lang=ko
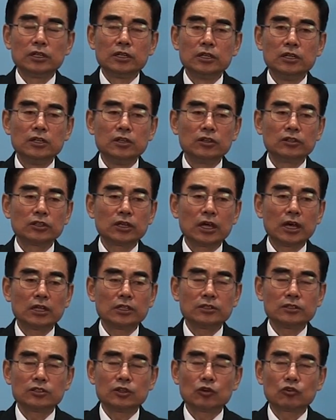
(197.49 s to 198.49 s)

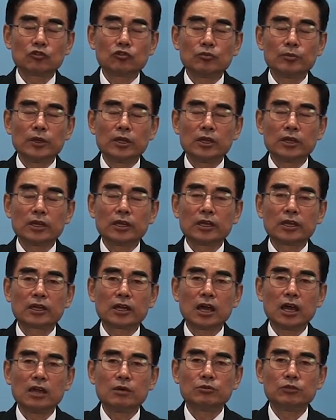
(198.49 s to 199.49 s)
1년간 적금에
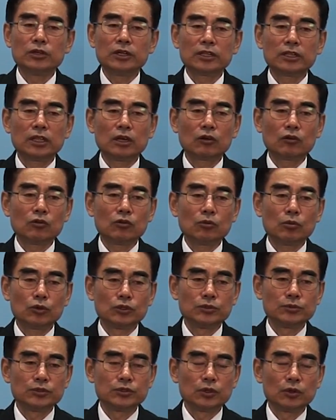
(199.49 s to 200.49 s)
가입을 했다고
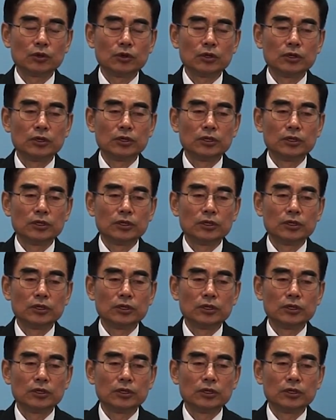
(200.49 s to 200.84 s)
보십시오.